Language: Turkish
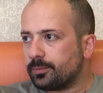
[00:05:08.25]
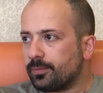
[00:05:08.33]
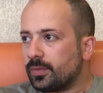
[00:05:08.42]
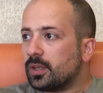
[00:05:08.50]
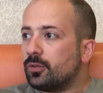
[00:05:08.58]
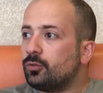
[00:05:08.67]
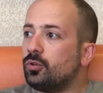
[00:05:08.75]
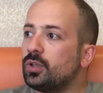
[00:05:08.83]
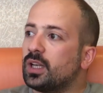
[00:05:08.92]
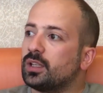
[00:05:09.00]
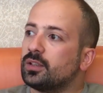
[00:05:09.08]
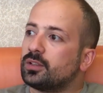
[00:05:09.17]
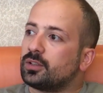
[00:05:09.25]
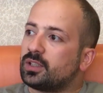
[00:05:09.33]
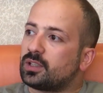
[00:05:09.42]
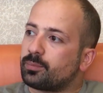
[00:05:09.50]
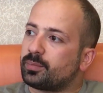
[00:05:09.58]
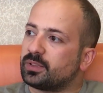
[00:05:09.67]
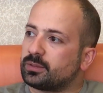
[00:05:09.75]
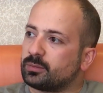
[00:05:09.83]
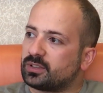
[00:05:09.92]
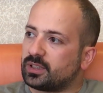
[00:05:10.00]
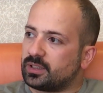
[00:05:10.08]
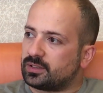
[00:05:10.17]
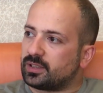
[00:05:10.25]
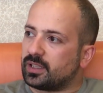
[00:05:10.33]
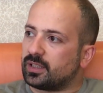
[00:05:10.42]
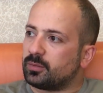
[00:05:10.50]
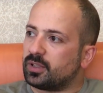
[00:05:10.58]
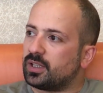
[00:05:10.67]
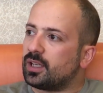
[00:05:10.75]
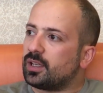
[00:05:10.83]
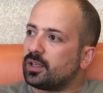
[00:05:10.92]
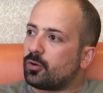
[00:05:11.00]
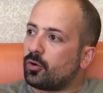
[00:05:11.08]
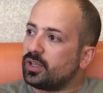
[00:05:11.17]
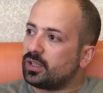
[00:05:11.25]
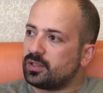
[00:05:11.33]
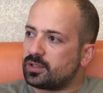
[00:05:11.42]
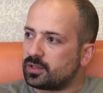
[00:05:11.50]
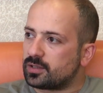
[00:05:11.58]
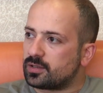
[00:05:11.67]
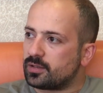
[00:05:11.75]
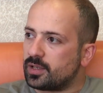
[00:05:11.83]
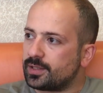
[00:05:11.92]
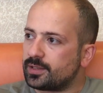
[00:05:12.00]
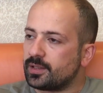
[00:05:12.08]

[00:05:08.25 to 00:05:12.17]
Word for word: Hı hı. Dünyanın kitap basımı sayısı anlamında 17. sırasındayız.